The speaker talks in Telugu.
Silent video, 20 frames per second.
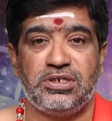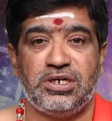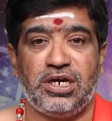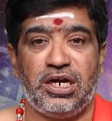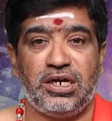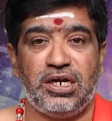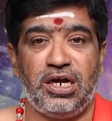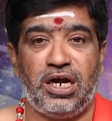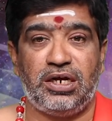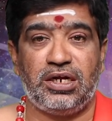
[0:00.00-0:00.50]

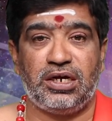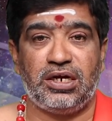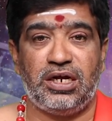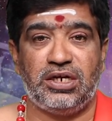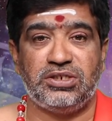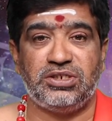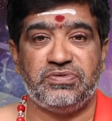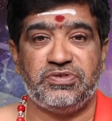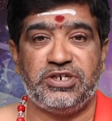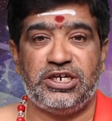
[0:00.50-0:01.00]
కర్కాటక
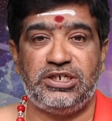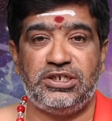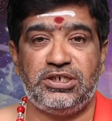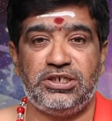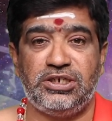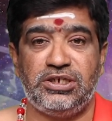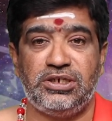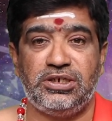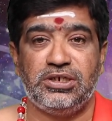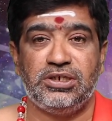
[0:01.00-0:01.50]
రాశి
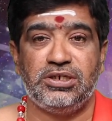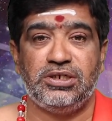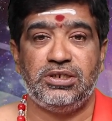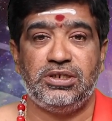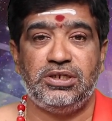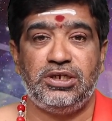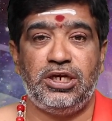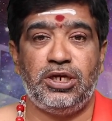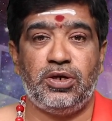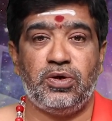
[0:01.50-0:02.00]
వారికి
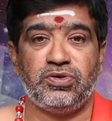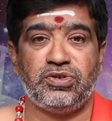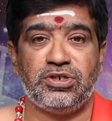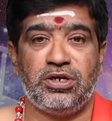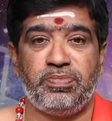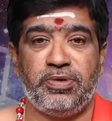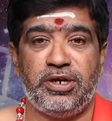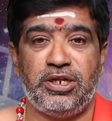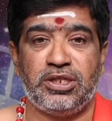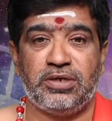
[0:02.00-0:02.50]
ఈ
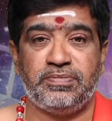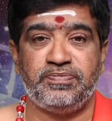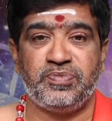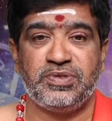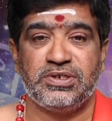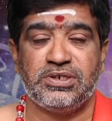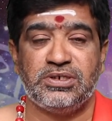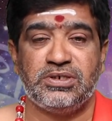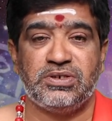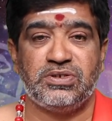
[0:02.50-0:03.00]
రోజున ఫలితం
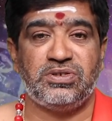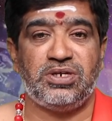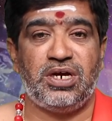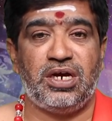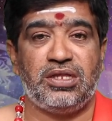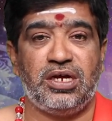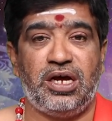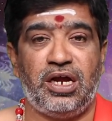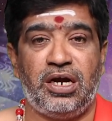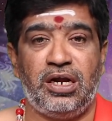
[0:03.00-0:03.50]

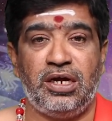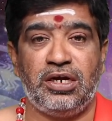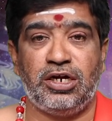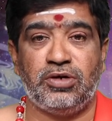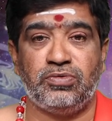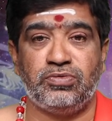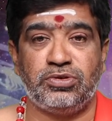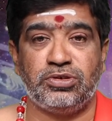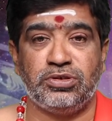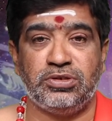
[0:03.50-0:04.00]
సాధారణంగా
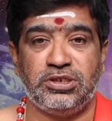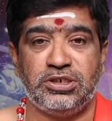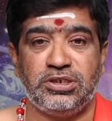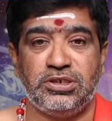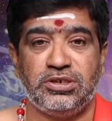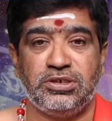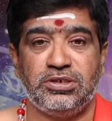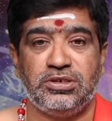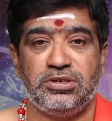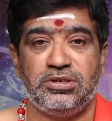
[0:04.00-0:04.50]
ఉంటుంది
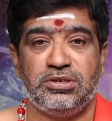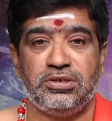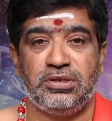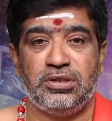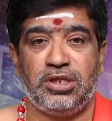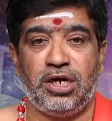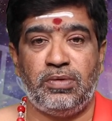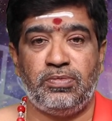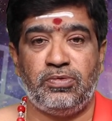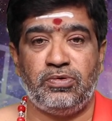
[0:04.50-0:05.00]

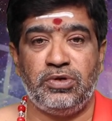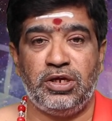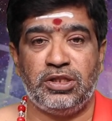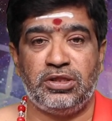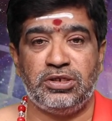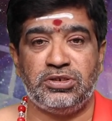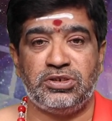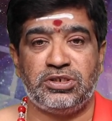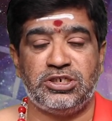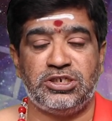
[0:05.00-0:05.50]
తాము
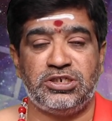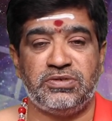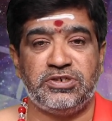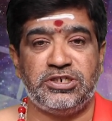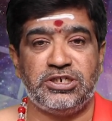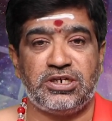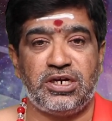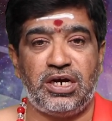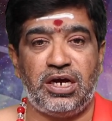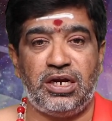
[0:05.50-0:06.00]

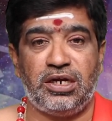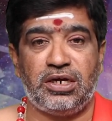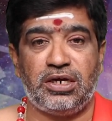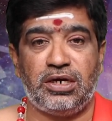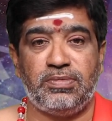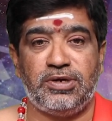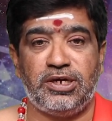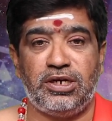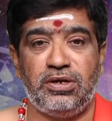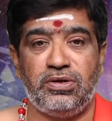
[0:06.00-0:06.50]
యత్నించినటువంటి
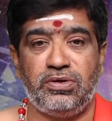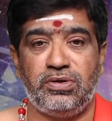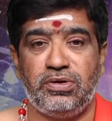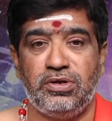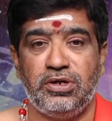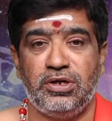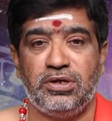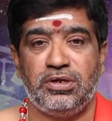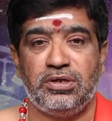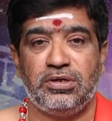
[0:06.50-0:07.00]
కార్యక్రమాల్లో
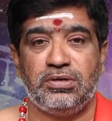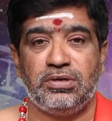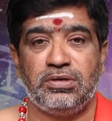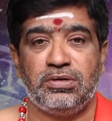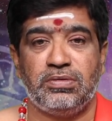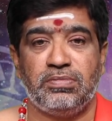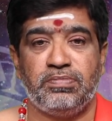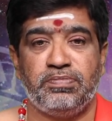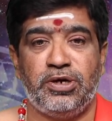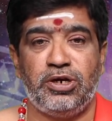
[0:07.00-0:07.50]

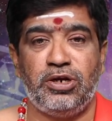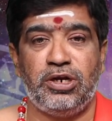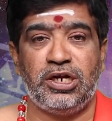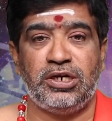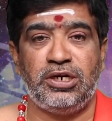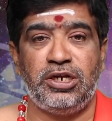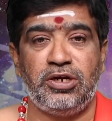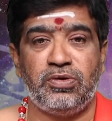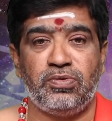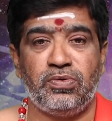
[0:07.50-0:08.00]

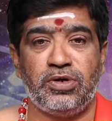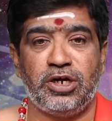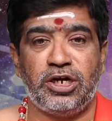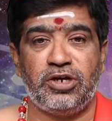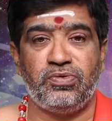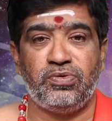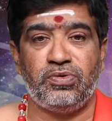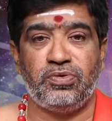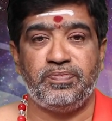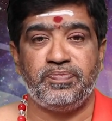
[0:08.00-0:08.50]
పనులన్నీ
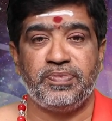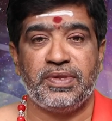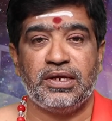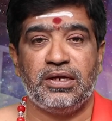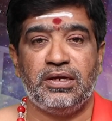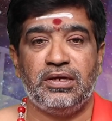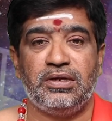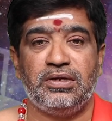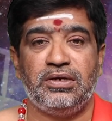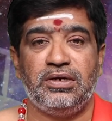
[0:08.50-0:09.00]
కూడాను
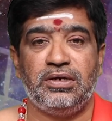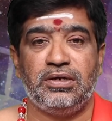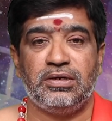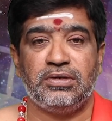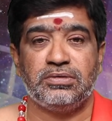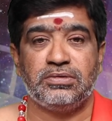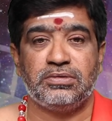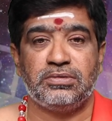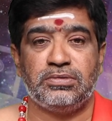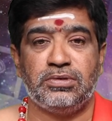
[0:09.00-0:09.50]

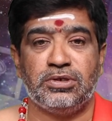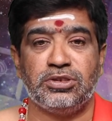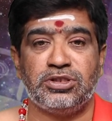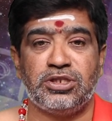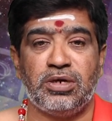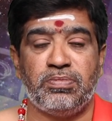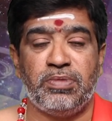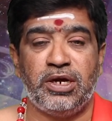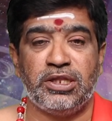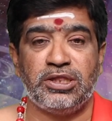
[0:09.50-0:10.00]

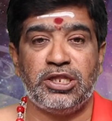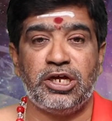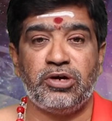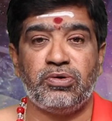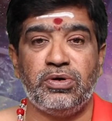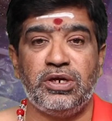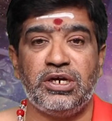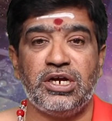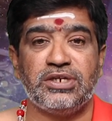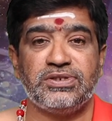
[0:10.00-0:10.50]
కొంత
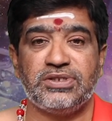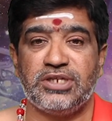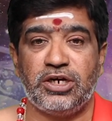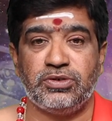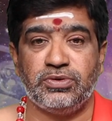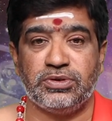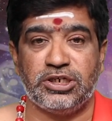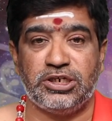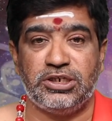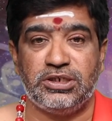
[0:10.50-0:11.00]
మందకుడిగా
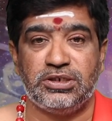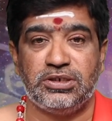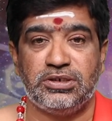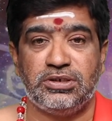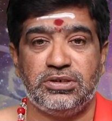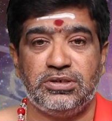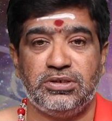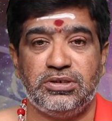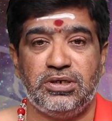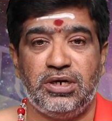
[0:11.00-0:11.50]
సాగుతాయి
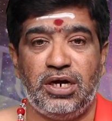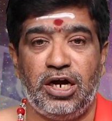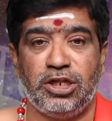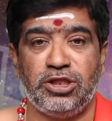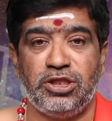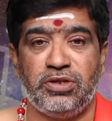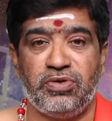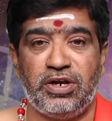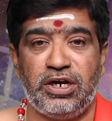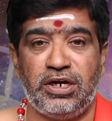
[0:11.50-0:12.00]

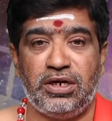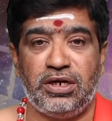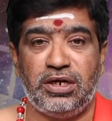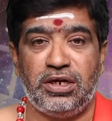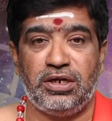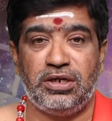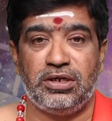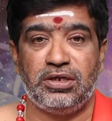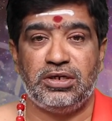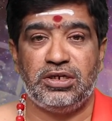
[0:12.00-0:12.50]
అందువలన
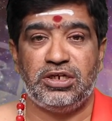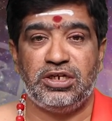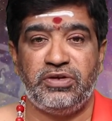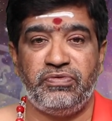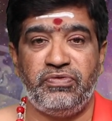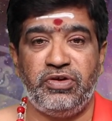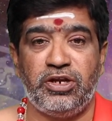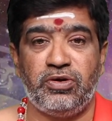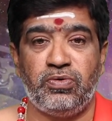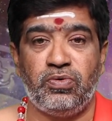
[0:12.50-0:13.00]

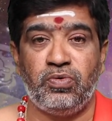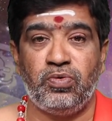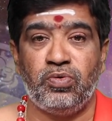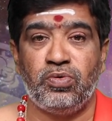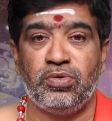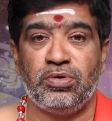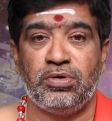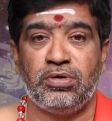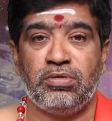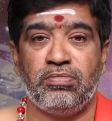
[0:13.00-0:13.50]
వీరు
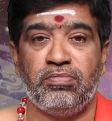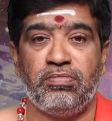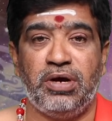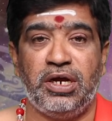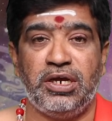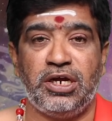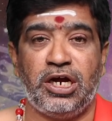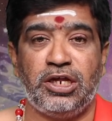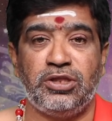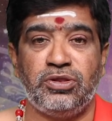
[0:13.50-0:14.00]

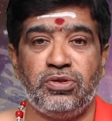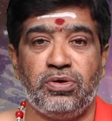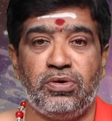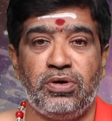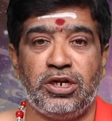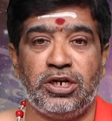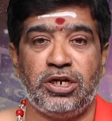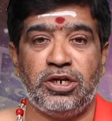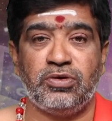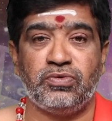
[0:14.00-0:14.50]

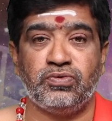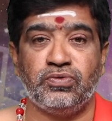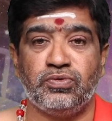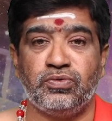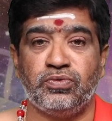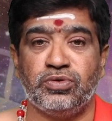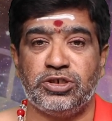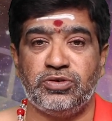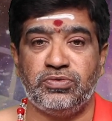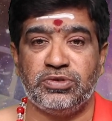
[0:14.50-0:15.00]
భయాందోళనలకు
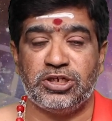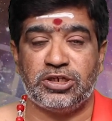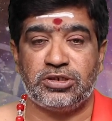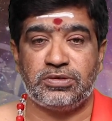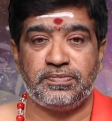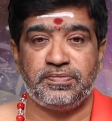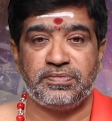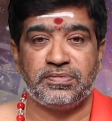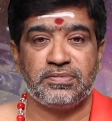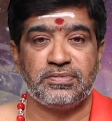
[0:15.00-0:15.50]
గురవుతారు